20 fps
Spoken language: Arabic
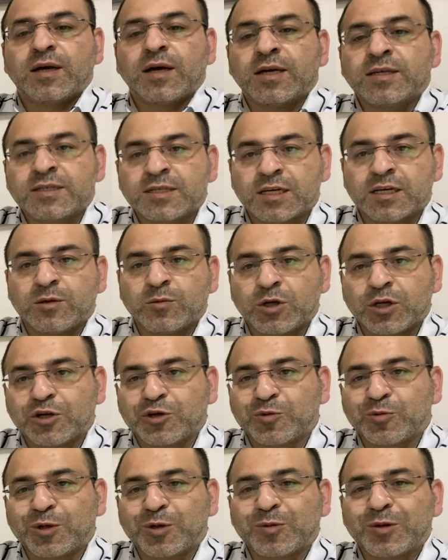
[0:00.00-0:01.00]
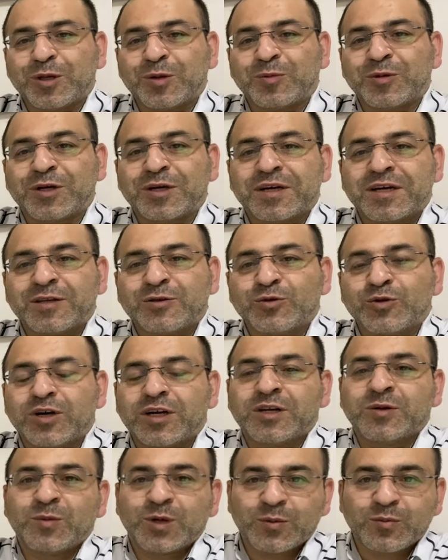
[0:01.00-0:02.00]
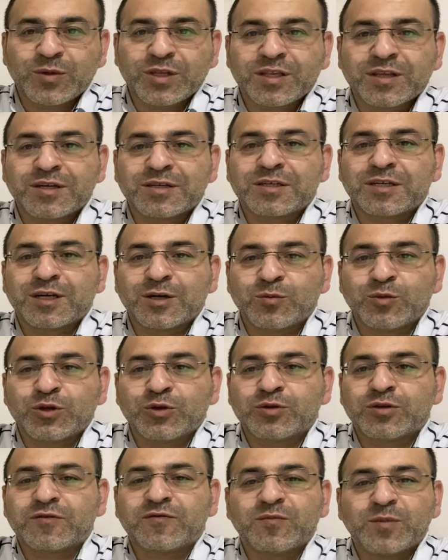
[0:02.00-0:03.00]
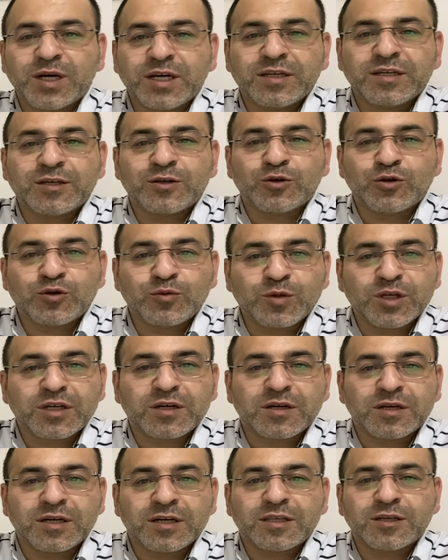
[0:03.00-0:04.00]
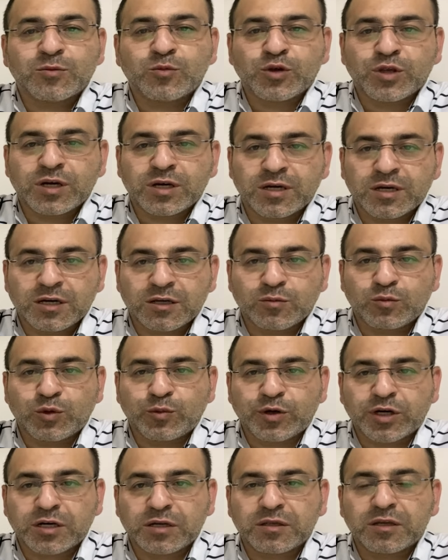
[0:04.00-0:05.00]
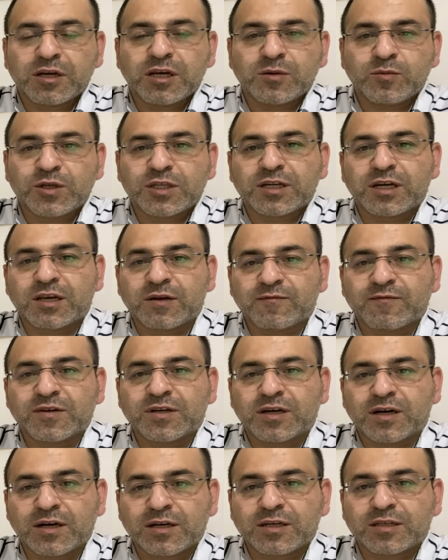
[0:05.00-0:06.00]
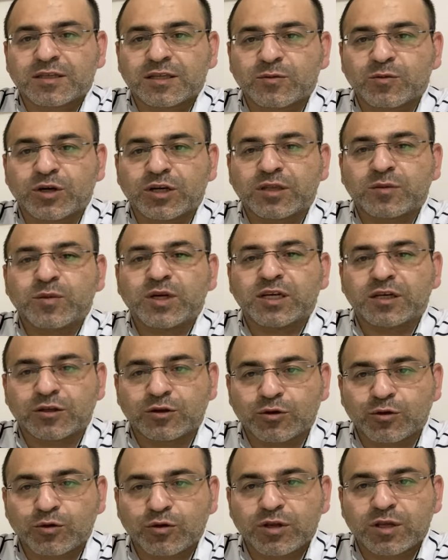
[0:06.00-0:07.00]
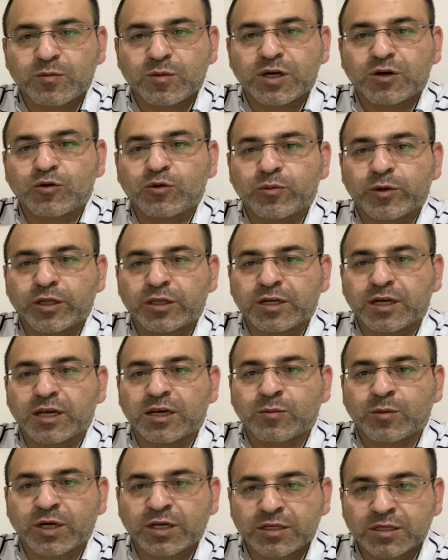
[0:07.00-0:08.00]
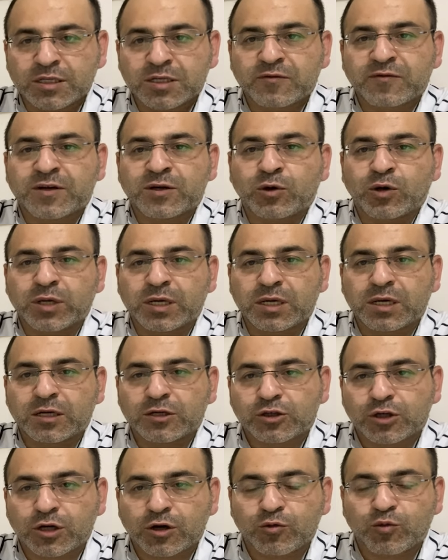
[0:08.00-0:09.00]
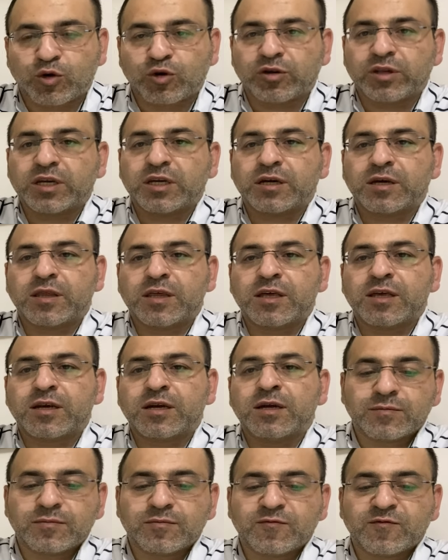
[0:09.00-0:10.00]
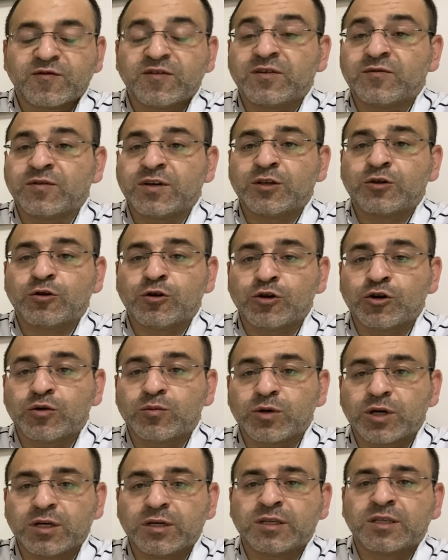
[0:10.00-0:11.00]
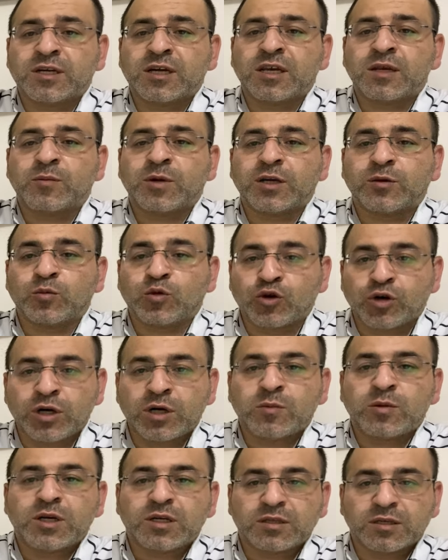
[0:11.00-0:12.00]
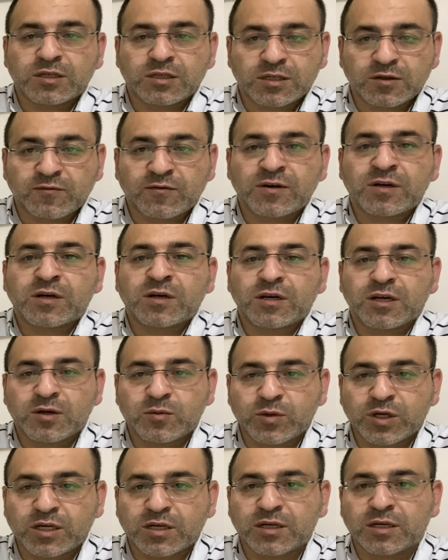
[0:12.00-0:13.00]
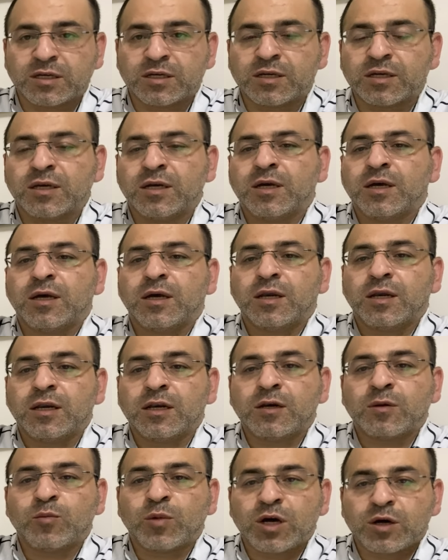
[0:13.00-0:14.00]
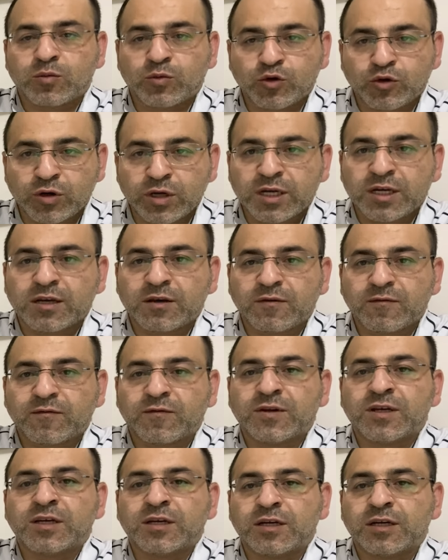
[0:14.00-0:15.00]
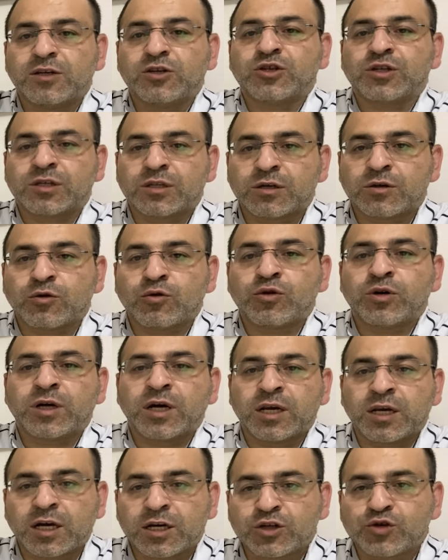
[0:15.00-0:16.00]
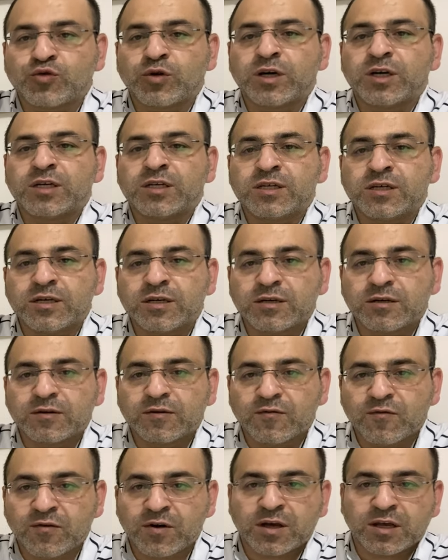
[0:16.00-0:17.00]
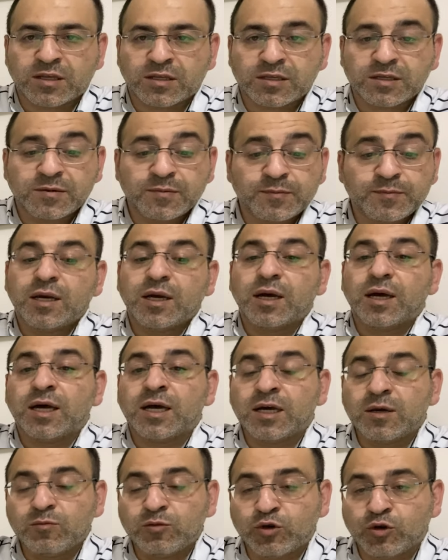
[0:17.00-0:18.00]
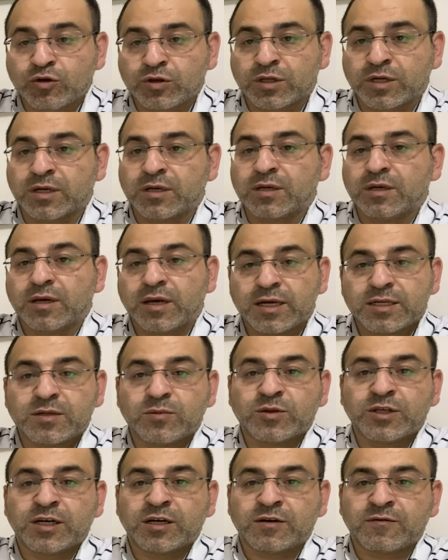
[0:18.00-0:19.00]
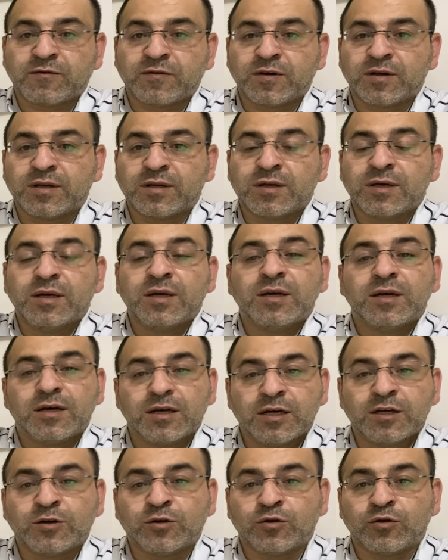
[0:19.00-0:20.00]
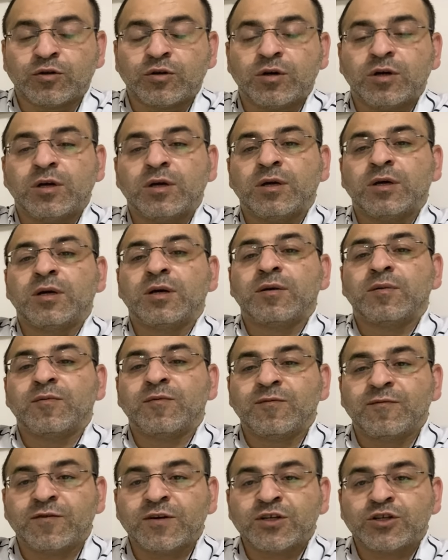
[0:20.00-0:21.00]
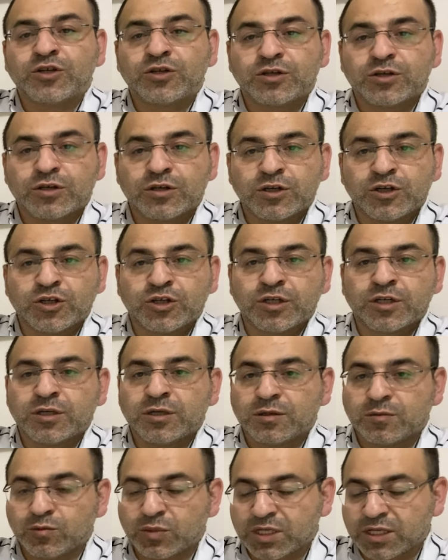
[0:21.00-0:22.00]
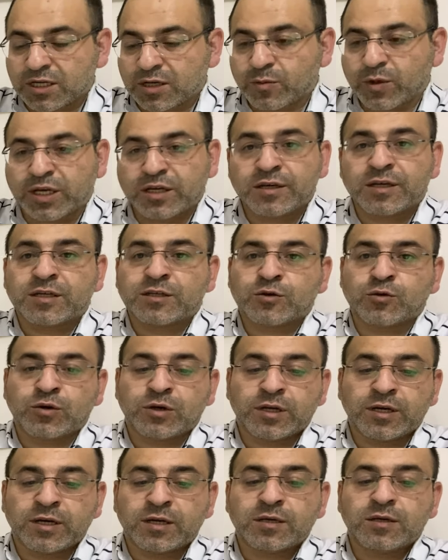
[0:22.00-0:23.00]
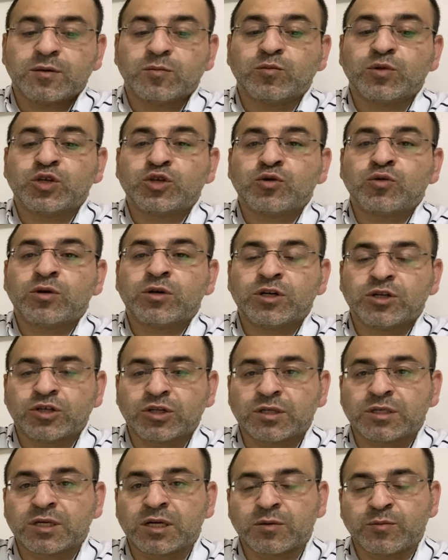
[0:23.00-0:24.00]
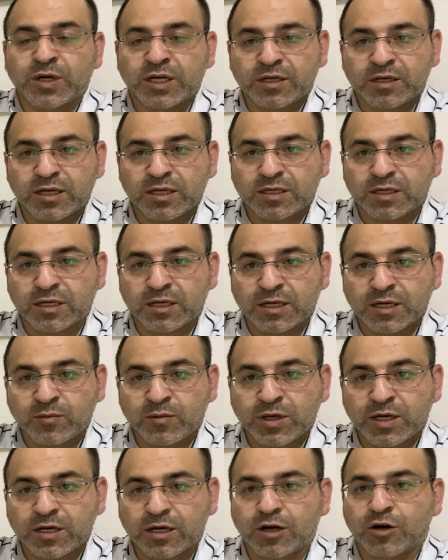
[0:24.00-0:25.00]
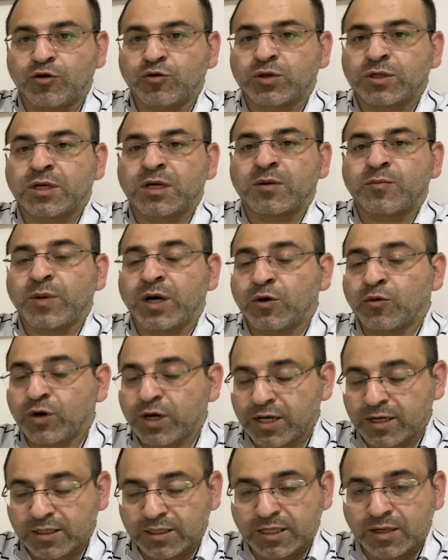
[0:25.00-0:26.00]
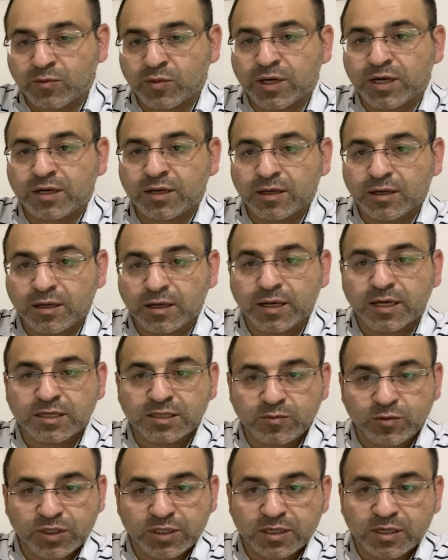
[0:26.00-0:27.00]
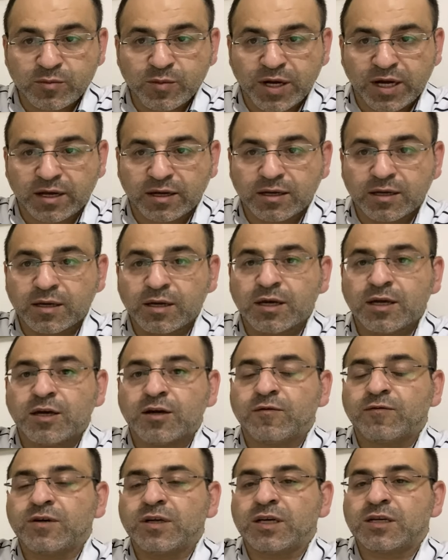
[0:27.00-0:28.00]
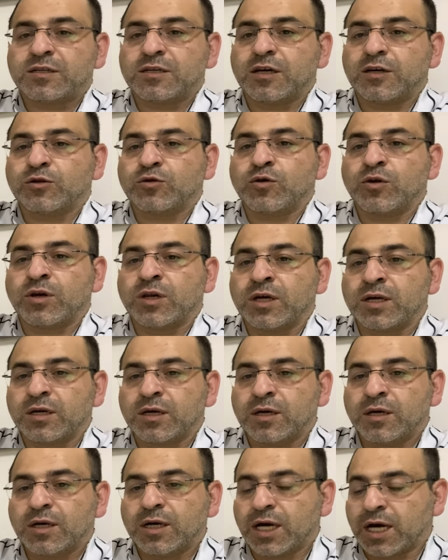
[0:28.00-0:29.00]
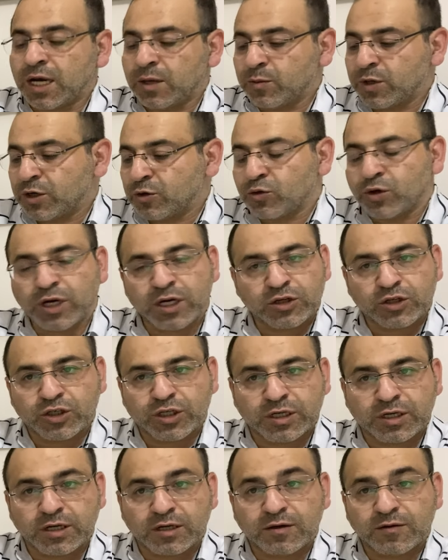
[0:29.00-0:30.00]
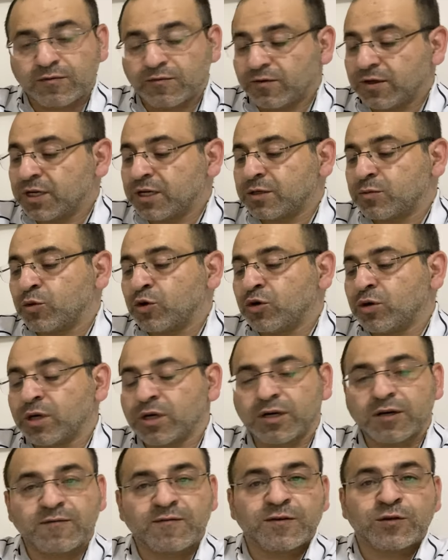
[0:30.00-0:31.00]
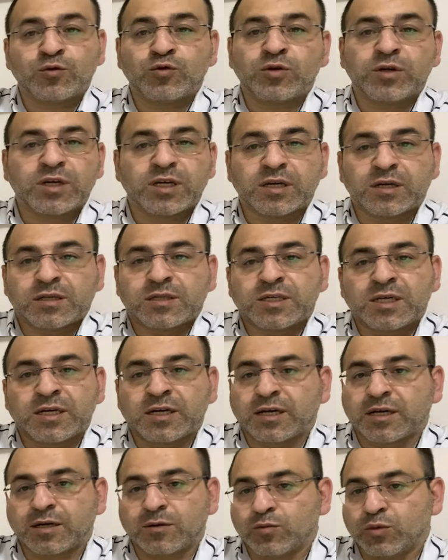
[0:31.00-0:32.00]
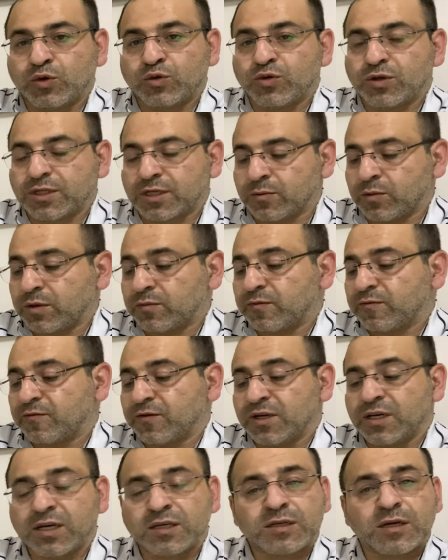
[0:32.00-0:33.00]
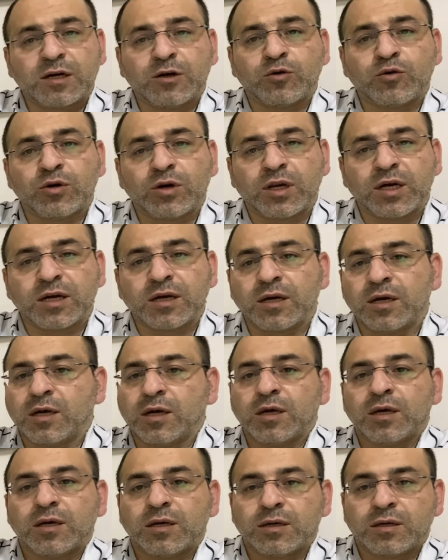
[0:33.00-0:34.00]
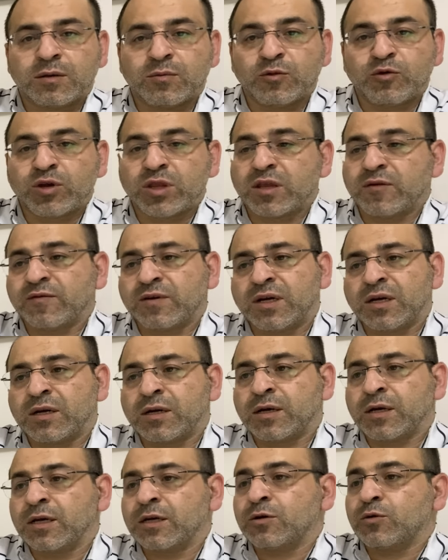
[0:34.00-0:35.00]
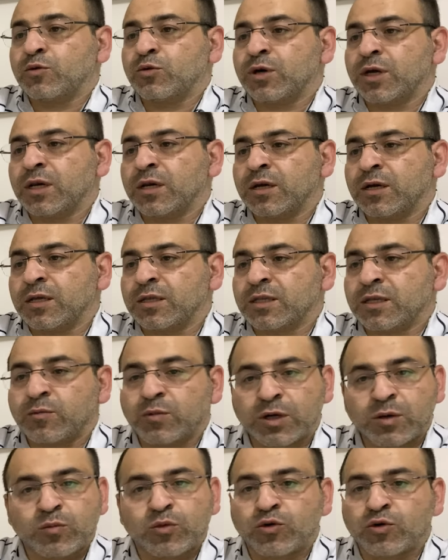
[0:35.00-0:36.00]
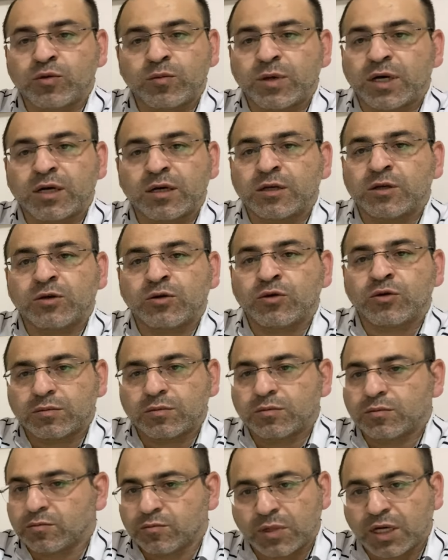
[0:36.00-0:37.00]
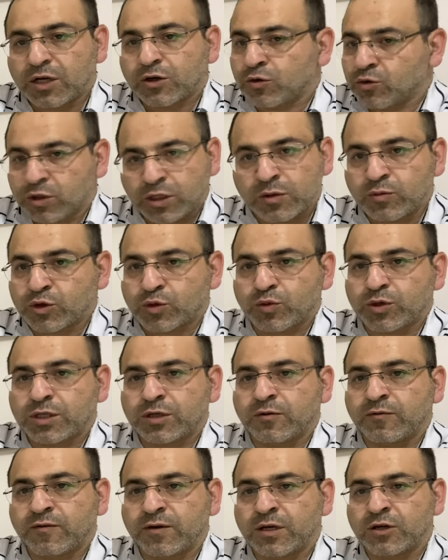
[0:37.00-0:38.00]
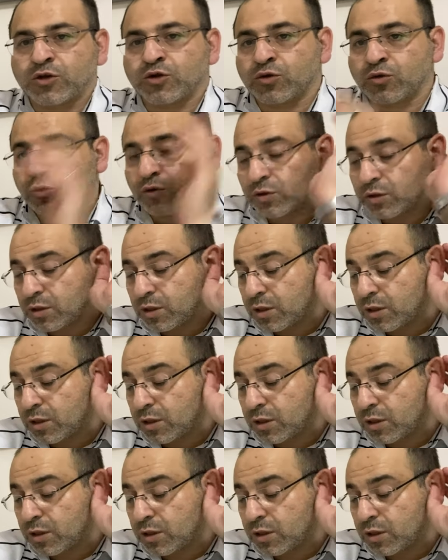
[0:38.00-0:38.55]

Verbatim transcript: السلام عليكم ورحمة الله وبركاته أنا محمد ناصر أبو يوسف بحييكم من قناة مذكرات ممرض اللي بنتكلم فيها عن التمريض مهنة العظمة وبنتكلم عن السفر وعن الهجرة ومواضيع كثيرة في فيديو اليوم رح نتكلم عن مقابلة السفارة الأمريكية للمقبولين في هجرة القرعة العشوائية فقط أهم نقطة لازم تعرفها إنه فيش إشي بصير مع الناس كلها مش كل إشي صار مع الناس اللي قبلك أو صار مع واحد قبلك لازم يصير معك في ناس راح تقول لك عملوني على الشكل في ناس بيقول لك رفضوني هيك زناخه بدون سبب في ناس راح اقول لك الموظف كان رايق وقال لي انت مقبول مع انه مع انه انت مش مستوفي للشروط